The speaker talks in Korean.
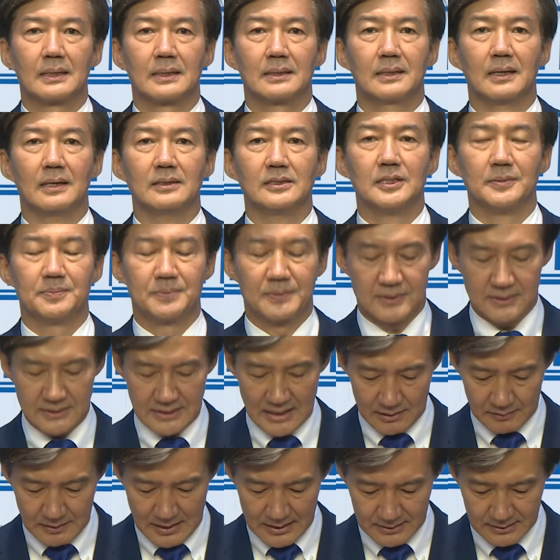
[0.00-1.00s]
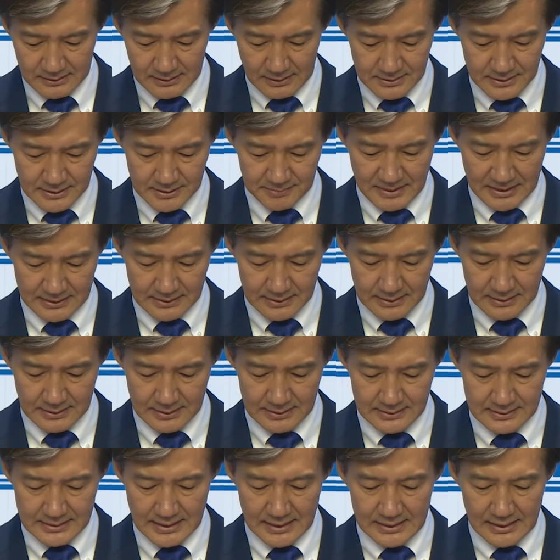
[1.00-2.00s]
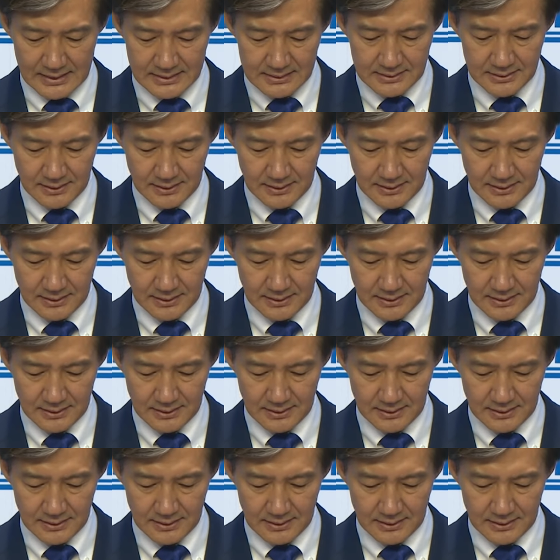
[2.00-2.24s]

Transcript: 거듭 사과드렸지만 제가